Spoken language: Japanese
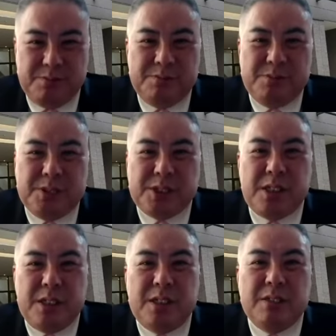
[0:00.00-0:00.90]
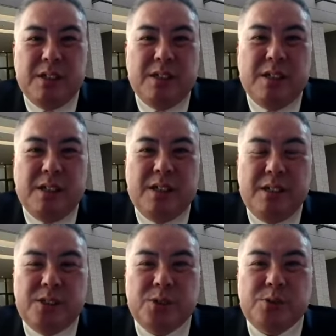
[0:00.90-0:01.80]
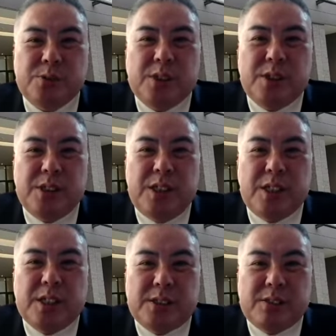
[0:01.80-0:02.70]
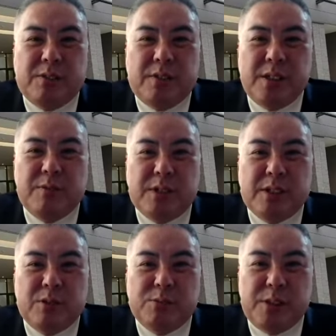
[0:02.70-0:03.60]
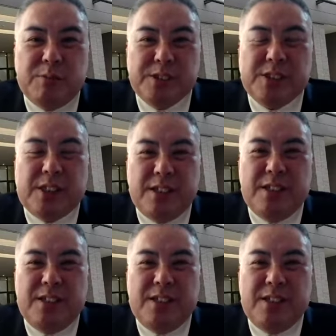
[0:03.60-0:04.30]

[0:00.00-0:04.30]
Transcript: 最近では、聖徳太子はいなかったとか、わけのわからんことも言ってますからね。